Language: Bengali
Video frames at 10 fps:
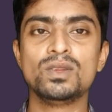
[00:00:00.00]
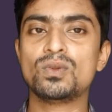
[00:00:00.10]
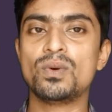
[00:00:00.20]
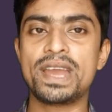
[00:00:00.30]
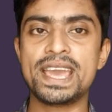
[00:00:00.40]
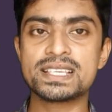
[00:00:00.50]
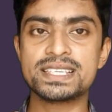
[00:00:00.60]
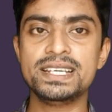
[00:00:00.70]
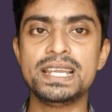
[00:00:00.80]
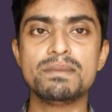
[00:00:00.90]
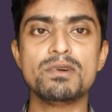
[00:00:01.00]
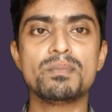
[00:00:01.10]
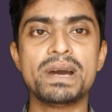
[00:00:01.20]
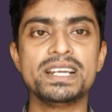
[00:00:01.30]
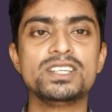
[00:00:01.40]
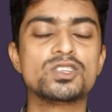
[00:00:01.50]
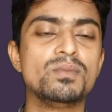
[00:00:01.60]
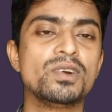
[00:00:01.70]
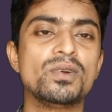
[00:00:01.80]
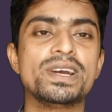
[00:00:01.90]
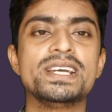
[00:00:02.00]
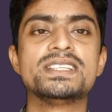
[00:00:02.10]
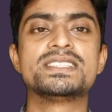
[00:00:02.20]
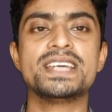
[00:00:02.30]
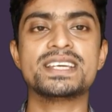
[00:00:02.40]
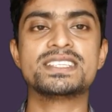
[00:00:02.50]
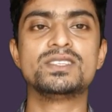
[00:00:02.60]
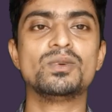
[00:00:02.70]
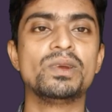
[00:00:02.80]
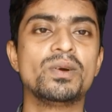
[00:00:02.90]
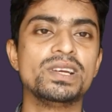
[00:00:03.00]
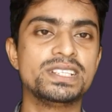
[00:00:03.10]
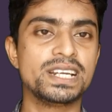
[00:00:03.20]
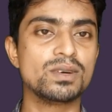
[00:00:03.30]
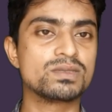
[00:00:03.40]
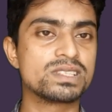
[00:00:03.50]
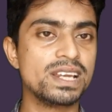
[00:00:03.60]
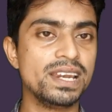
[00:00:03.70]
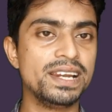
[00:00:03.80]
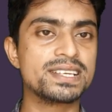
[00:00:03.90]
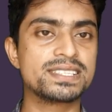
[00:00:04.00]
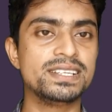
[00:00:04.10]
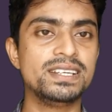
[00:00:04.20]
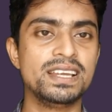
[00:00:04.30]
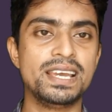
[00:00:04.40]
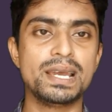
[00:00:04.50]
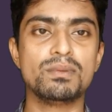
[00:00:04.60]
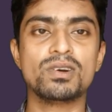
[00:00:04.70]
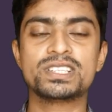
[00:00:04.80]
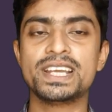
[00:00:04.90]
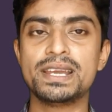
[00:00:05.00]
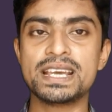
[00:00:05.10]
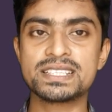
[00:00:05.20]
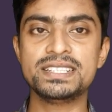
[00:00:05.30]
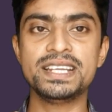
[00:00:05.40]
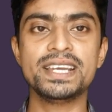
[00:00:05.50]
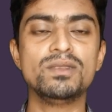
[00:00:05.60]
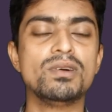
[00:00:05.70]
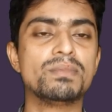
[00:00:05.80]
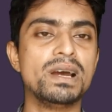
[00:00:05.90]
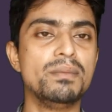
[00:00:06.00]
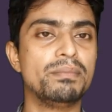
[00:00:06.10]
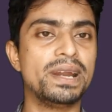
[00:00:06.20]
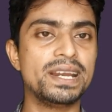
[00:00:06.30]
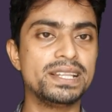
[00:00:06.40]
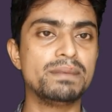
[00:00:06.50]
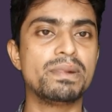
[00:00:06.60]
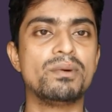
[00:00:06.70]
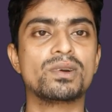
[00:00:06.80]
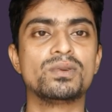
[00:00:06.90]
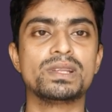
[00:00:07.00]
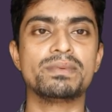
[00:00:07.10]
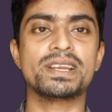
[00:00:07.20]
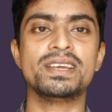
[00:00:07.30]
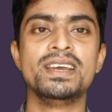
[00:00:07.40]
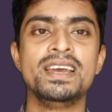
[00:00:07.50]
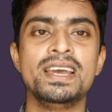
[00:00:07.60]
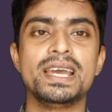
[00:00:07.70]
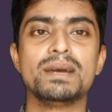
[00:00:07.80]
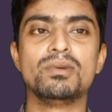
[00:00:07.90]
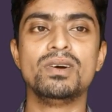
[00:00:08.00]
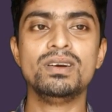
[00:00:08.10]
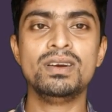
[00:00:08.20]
তো অ্যাসিড এবং পানির সমন্বয়ে যে অ্যাসিড তৈরি হয় সেটা হচ্ছে লিড অ্যাসিড এবং সেই অ্যাসিডটাই কিন্তু আমরা ব্যাটারিতে ব্যবহার করতে পারি এবং